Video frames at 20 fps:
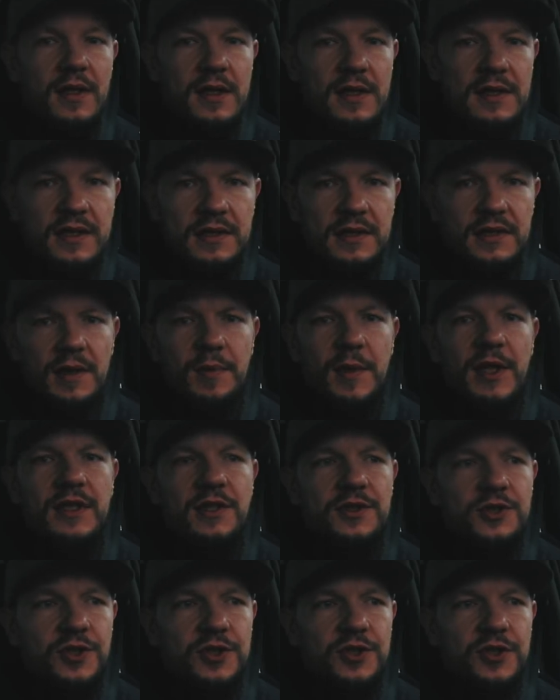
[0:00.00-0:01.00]

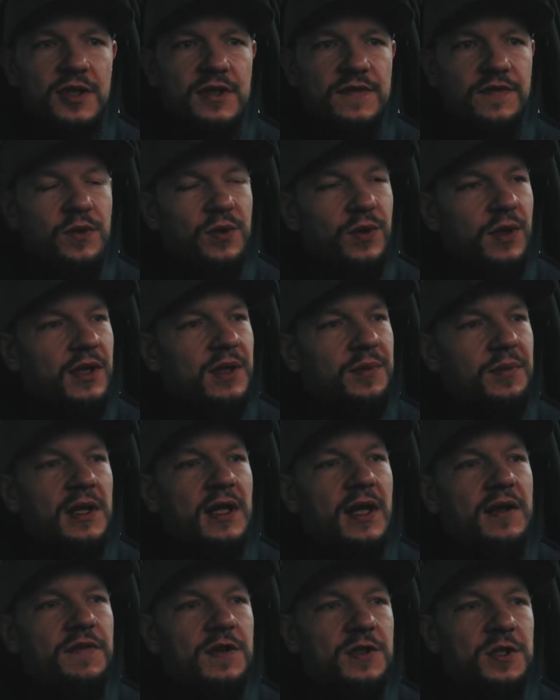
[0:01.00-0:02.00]
Systematyczność to jest w ogóle chyba
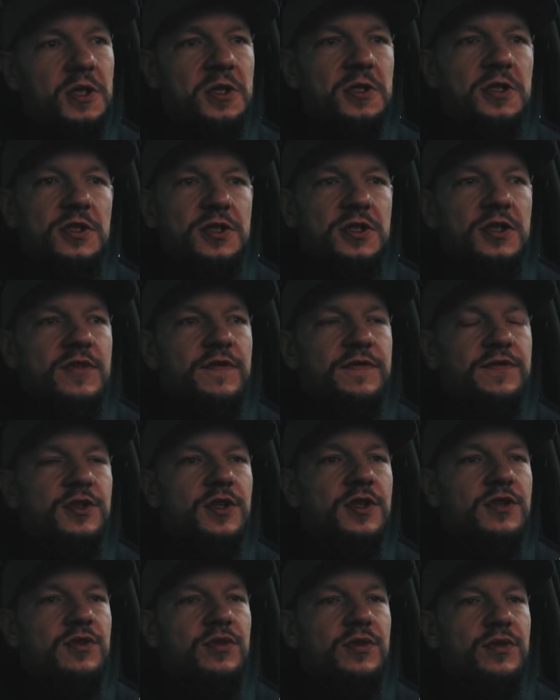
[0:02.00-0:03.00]
najważniejsza rzecz w
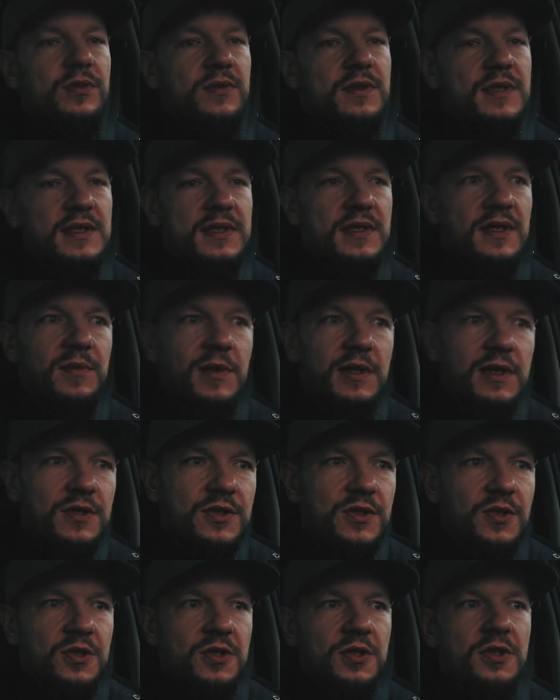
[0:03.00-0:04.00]
życiu.
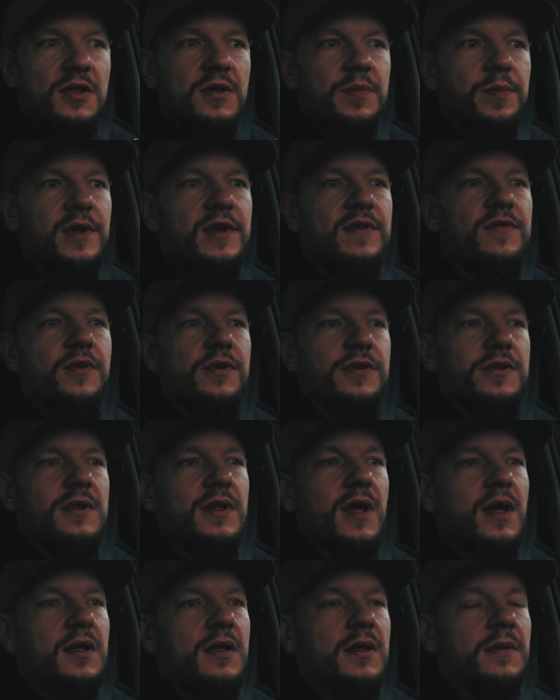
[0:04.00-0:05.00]
Systematyczność i cierpliwość,
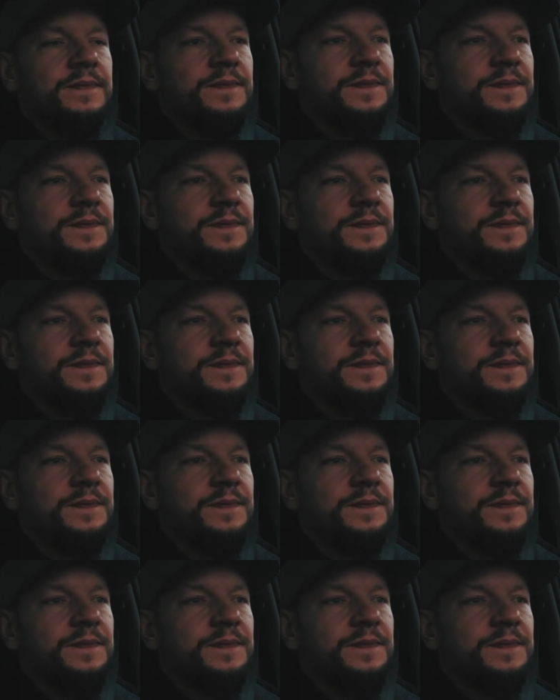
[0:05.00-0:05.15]
tak?